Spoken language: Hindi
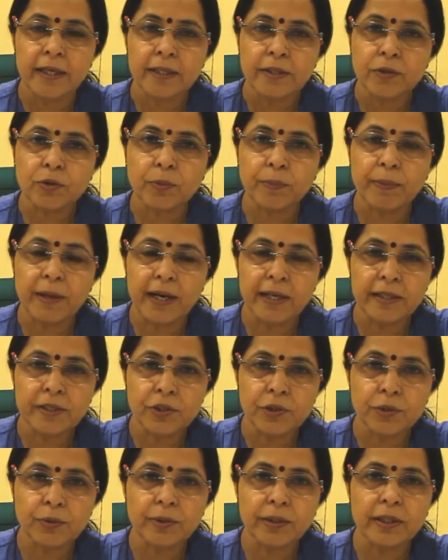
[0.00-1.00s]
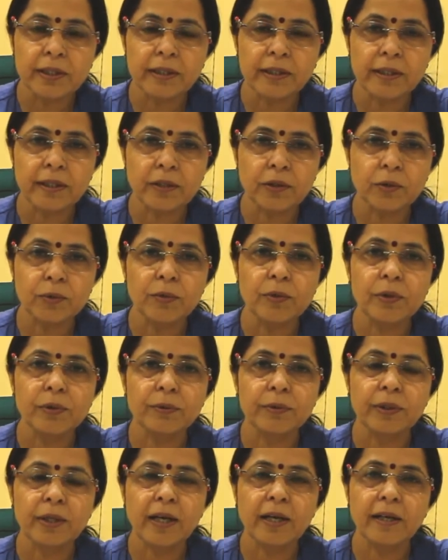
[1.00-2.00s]
So blood sugar control
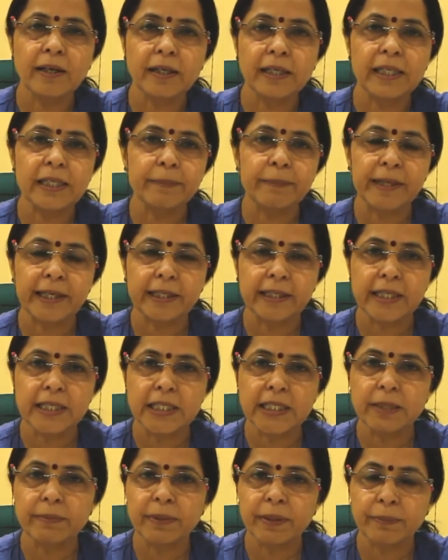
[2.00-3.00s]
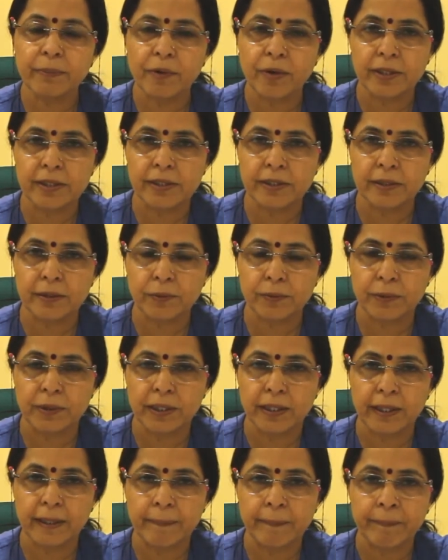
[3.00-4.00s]
hona early pregnancy mein bahut
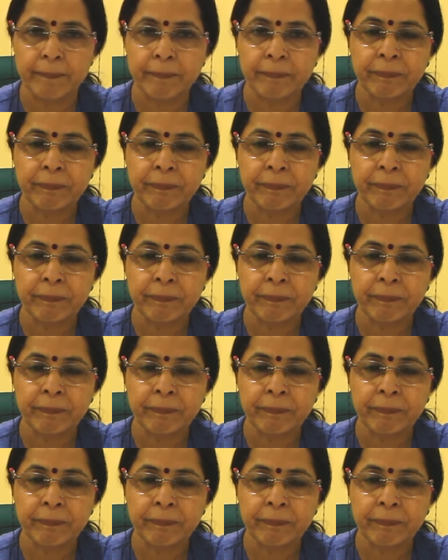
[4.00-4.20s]
zaruri hai.